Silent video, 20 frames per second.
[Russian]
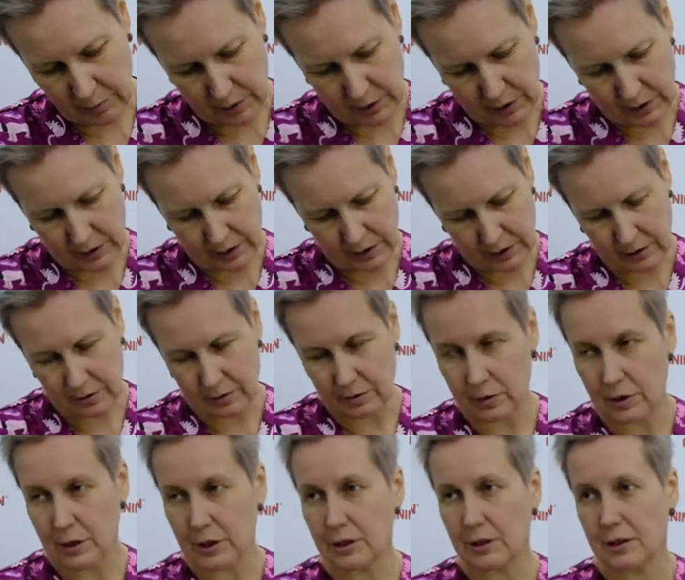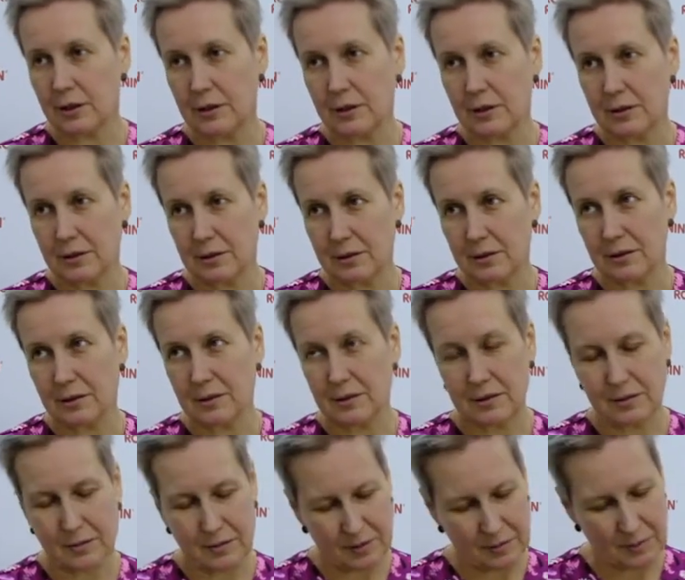э, вот такие
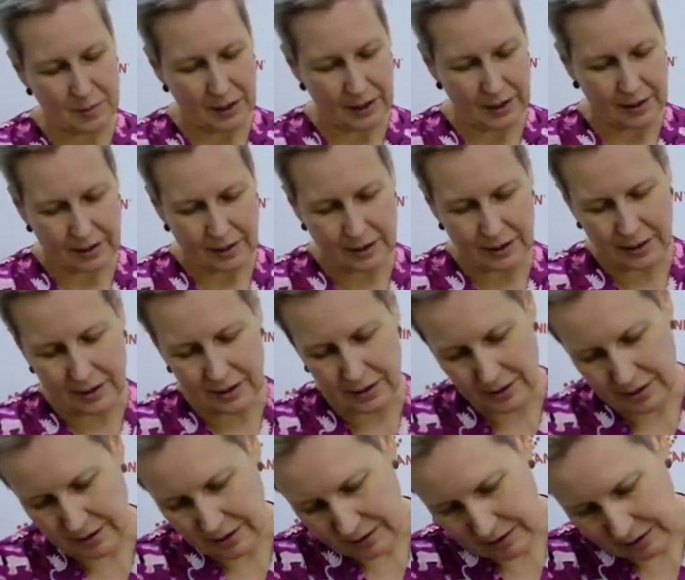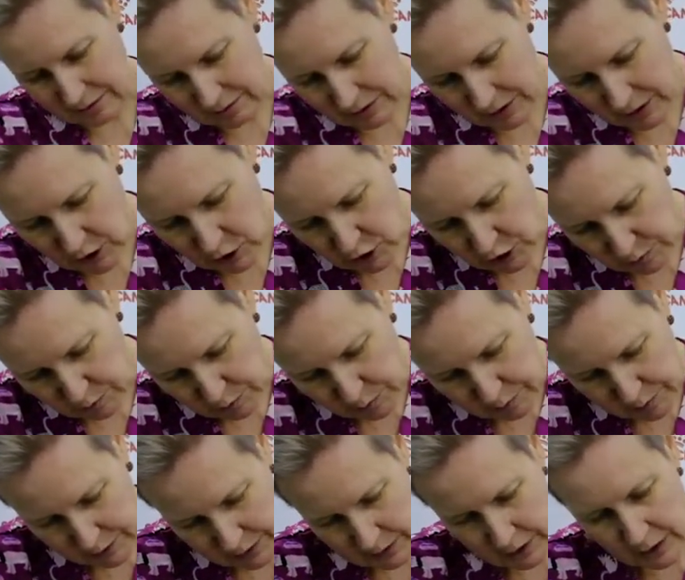маленькие товарищи
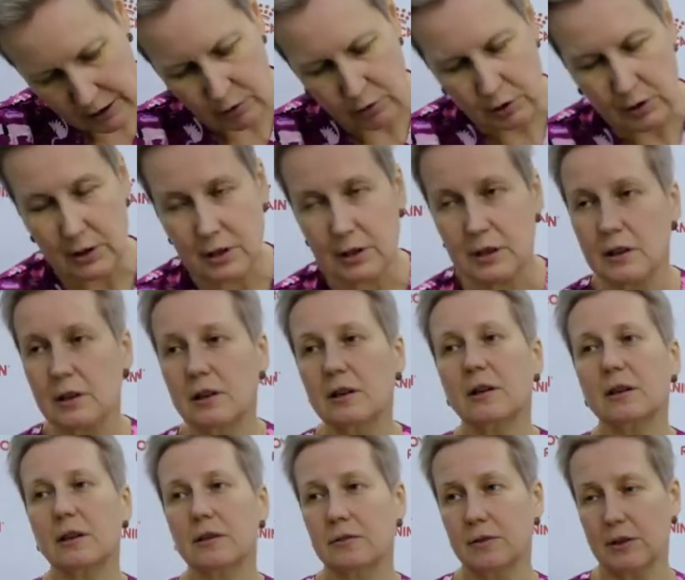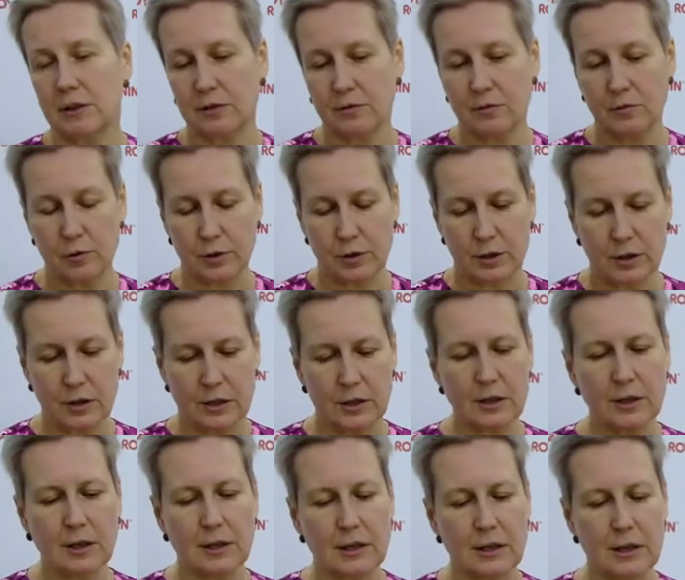попадают где-то как раз в этом возрасте,
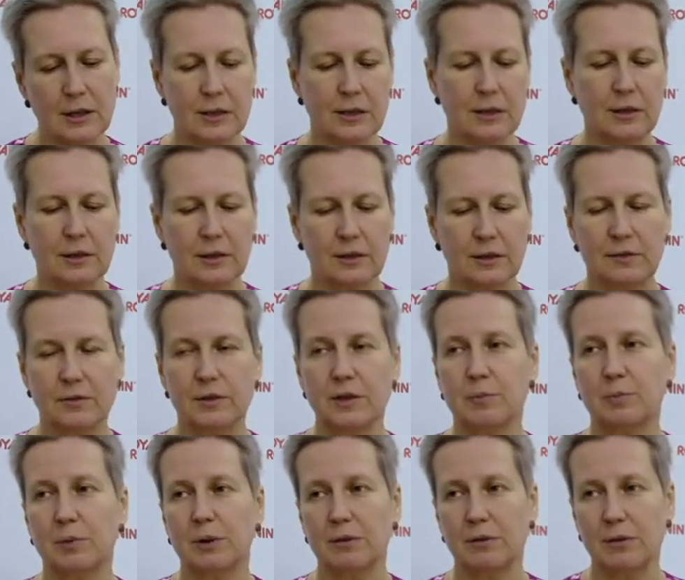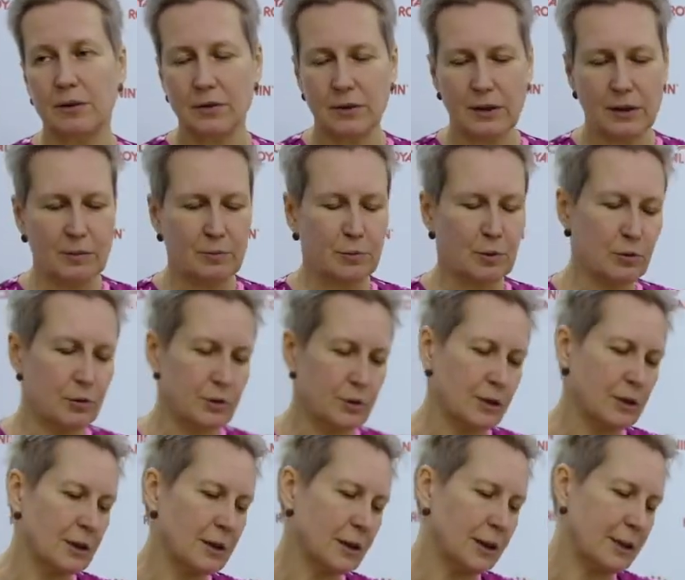когда сделаны все прививки, пройден
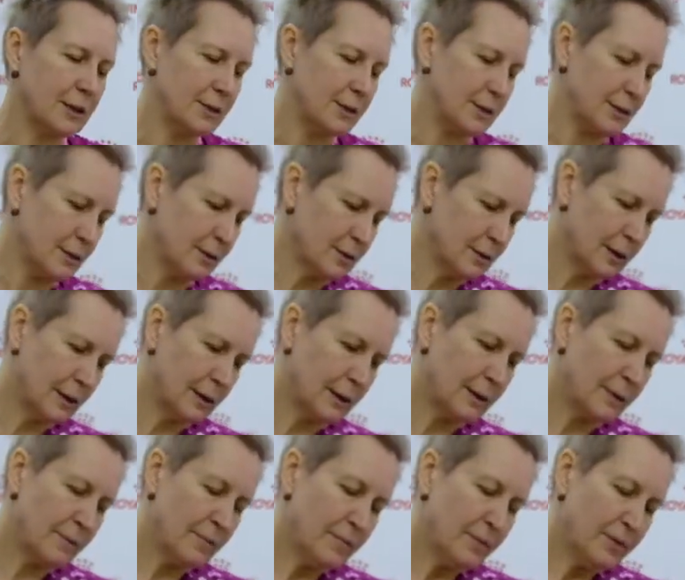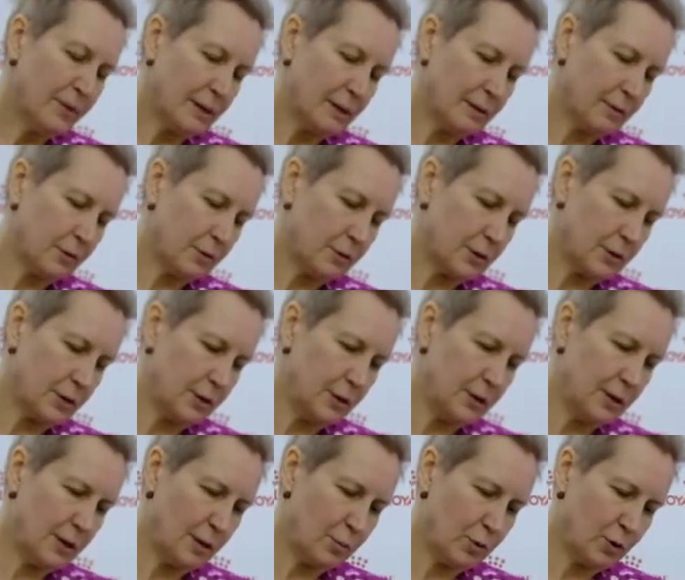карантин. Вот. И
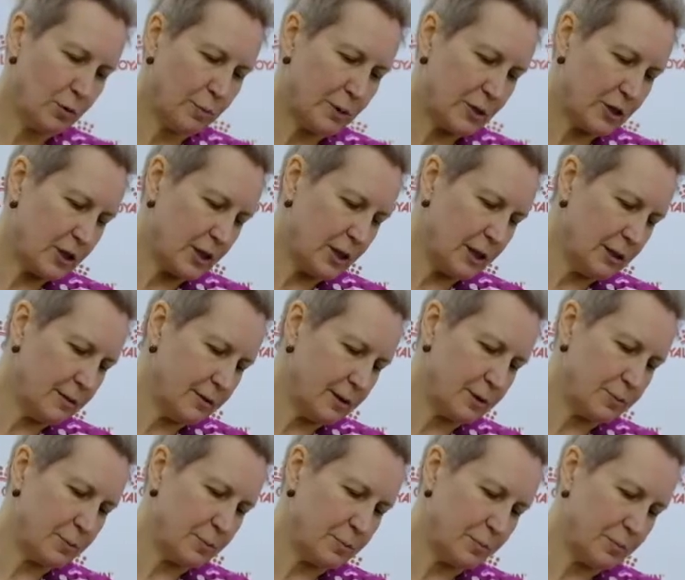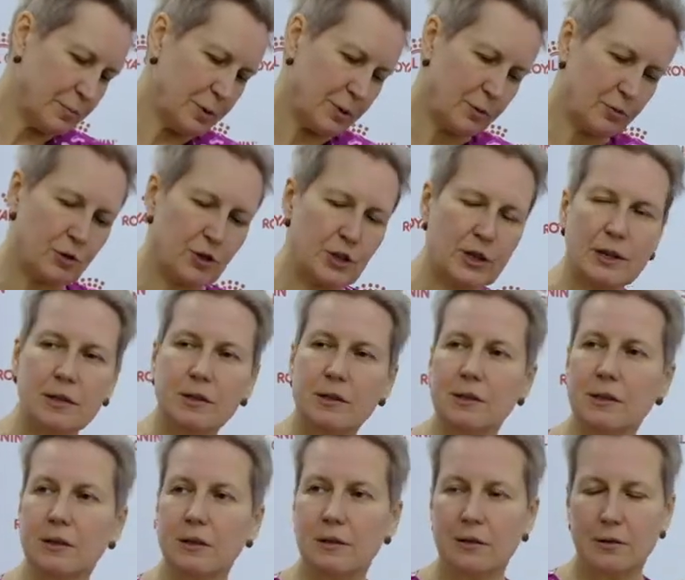добро пожаловать
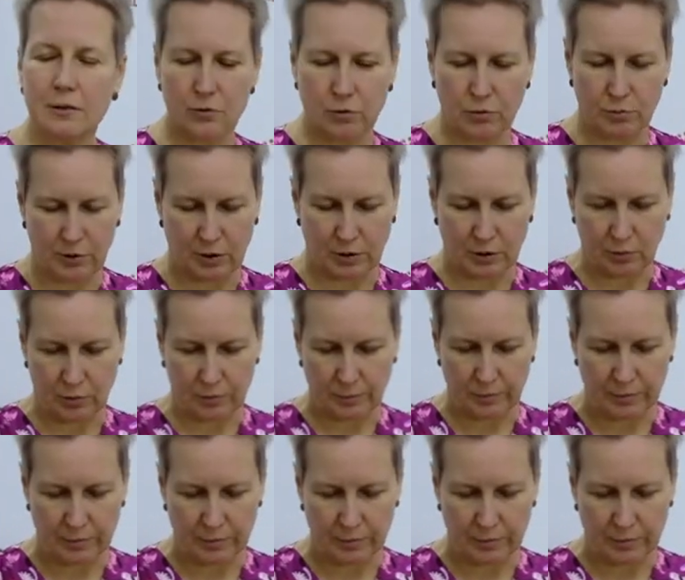приучаться к грумингу.